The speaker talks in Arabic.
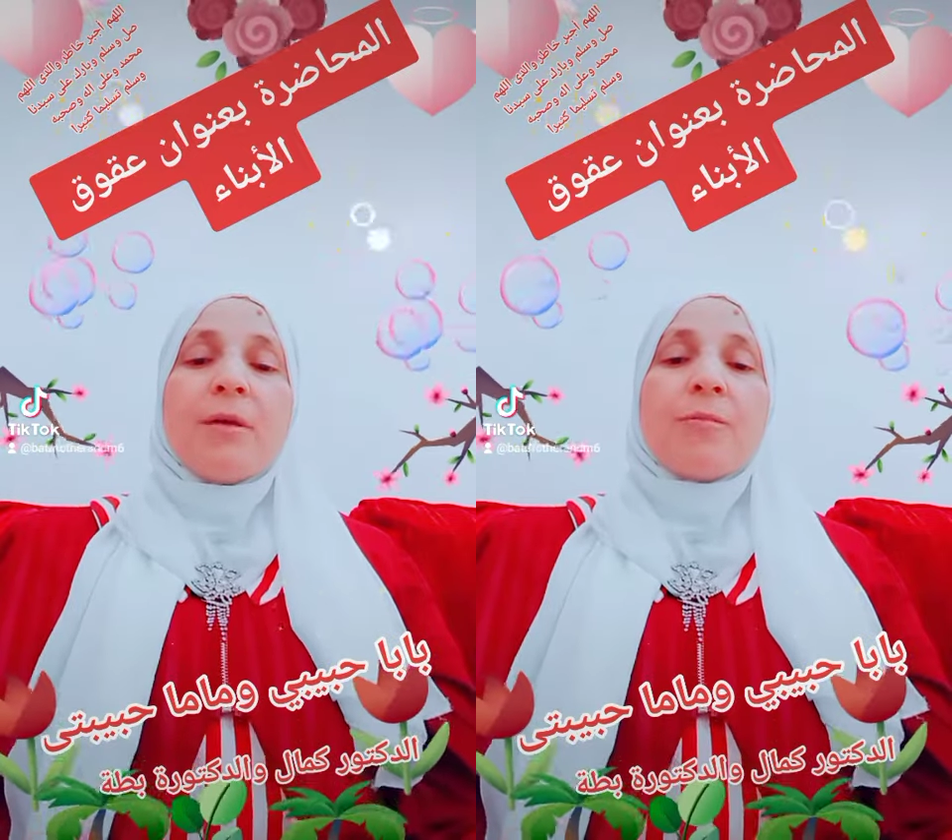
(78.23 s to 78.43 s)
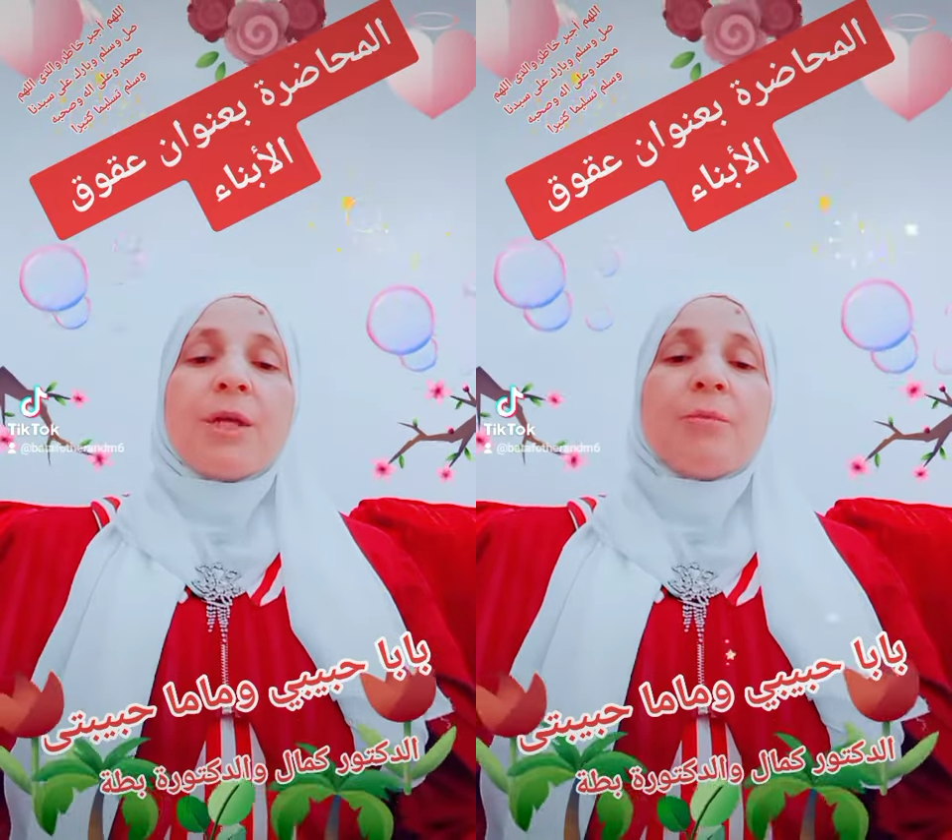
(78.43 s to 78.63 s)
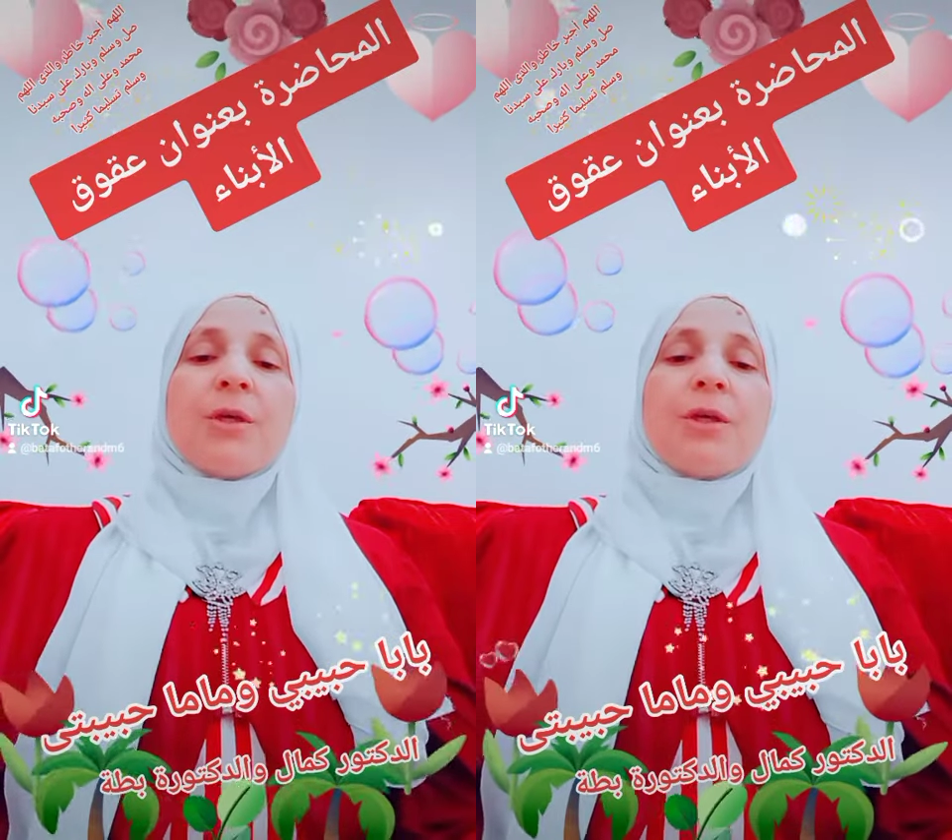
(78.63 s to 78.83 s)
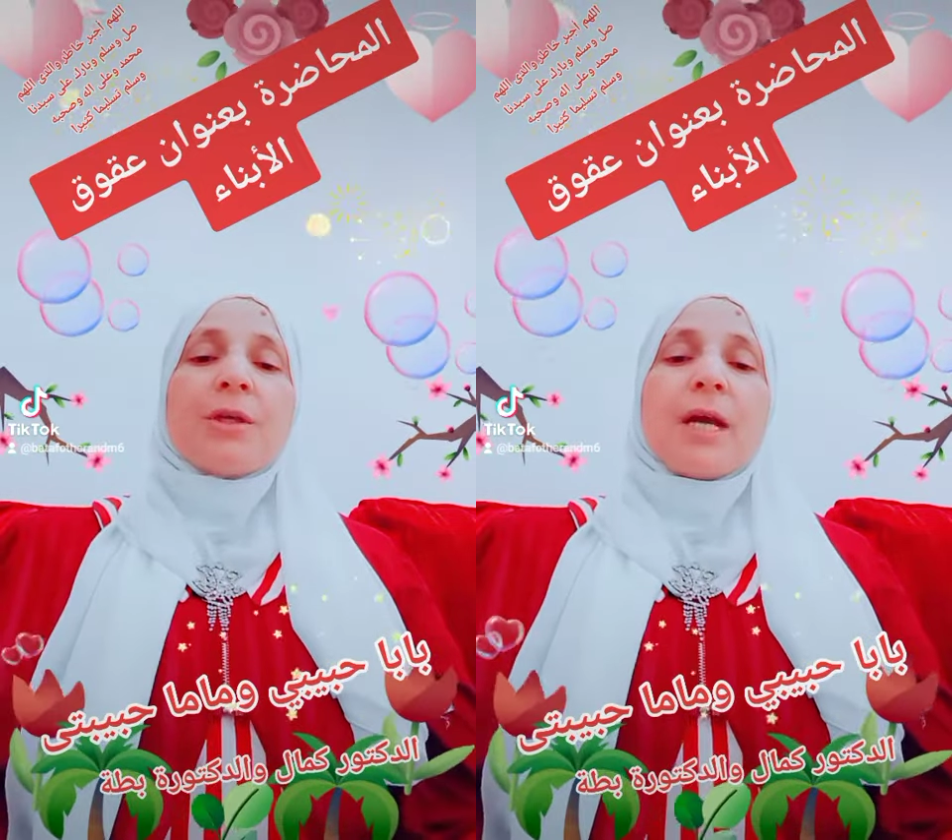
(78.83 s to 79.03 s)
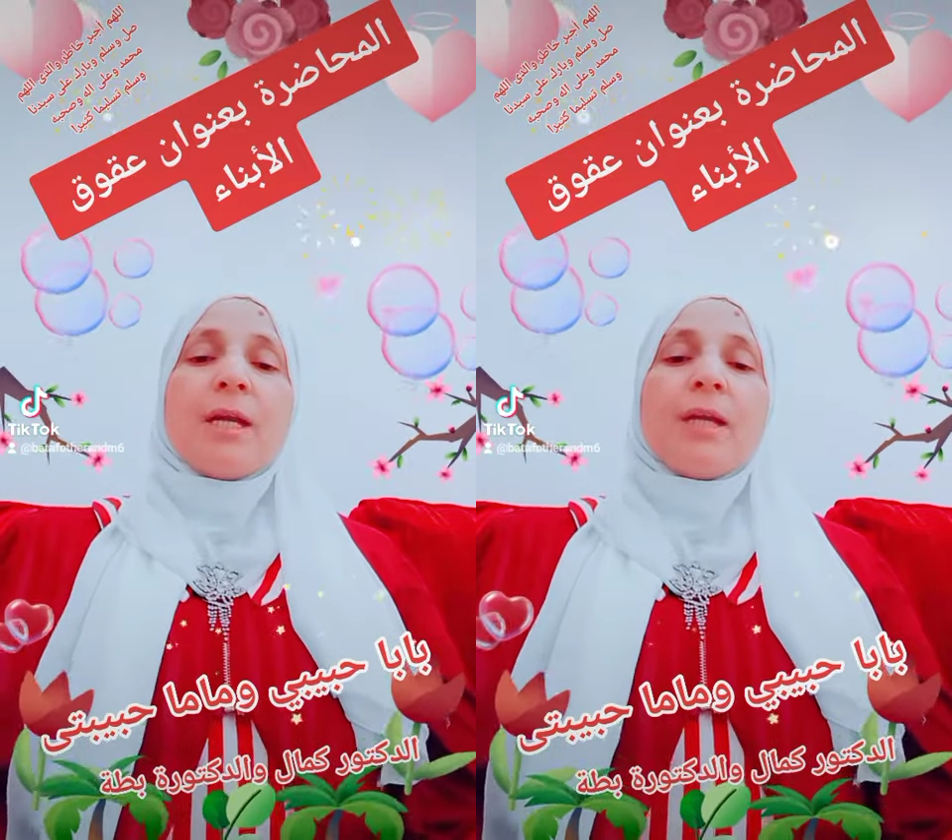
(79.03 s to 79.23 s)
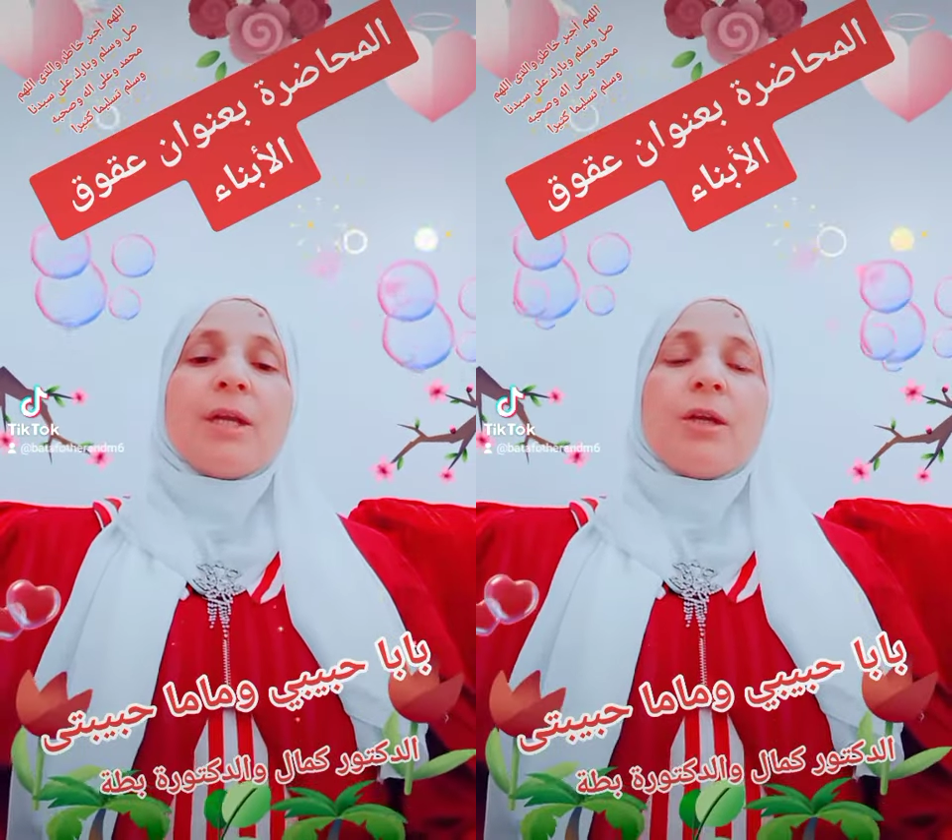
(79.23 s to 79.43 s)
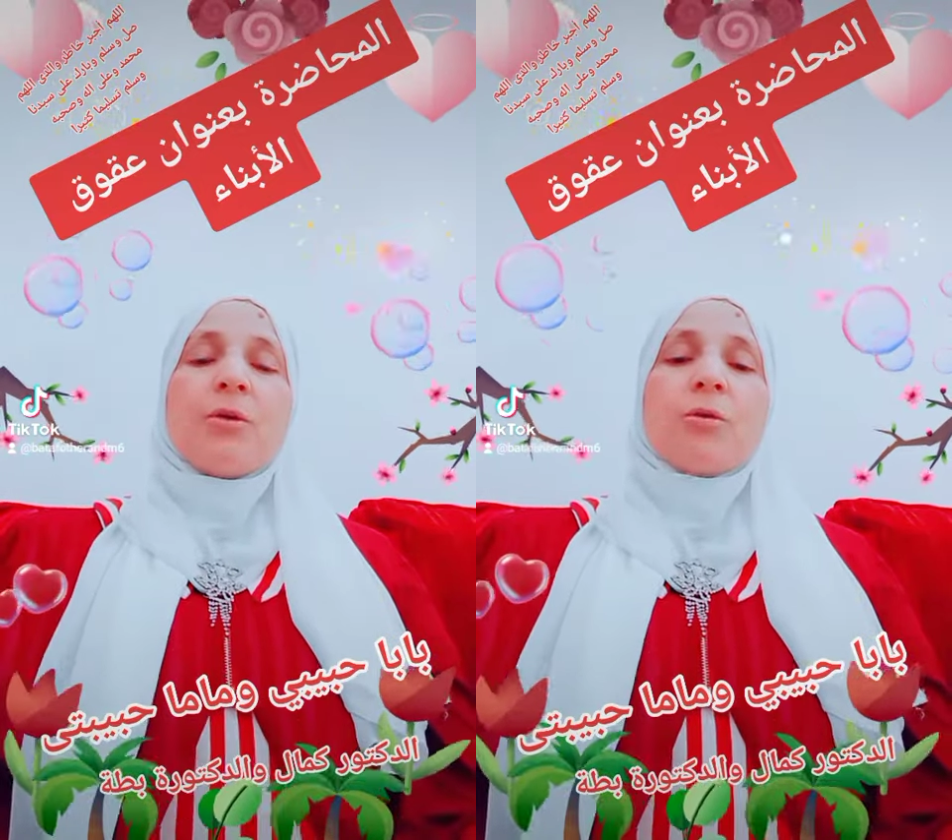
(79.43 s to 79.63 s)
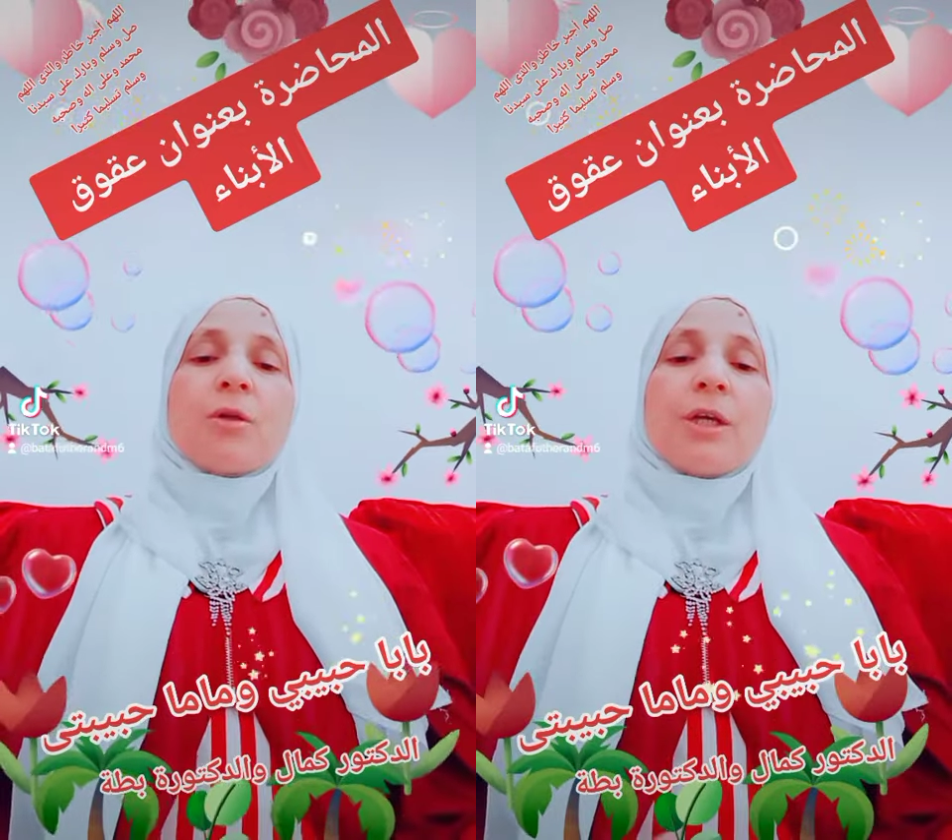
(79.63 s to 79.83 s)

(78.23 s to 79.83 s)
بيرجع لايه العق...